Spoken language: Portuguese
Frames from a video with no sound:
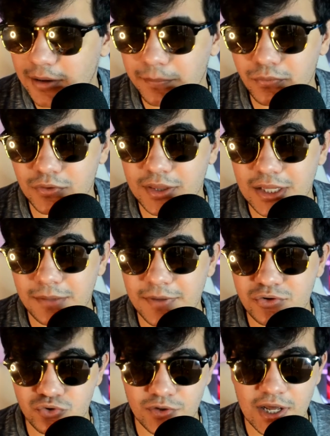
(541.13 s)
poder me
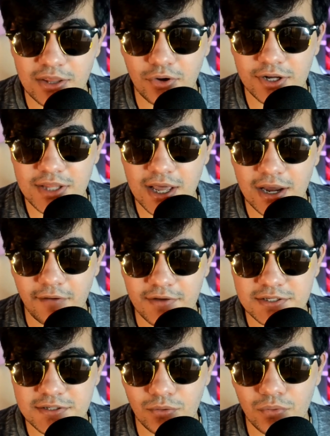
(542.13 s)
ajudar na hora da
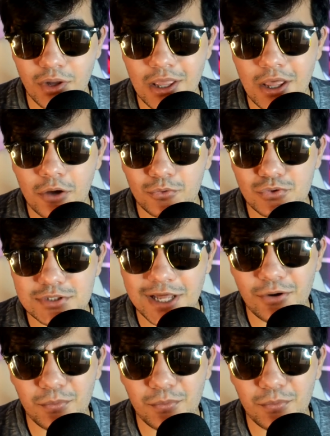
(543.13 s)
gravação custaram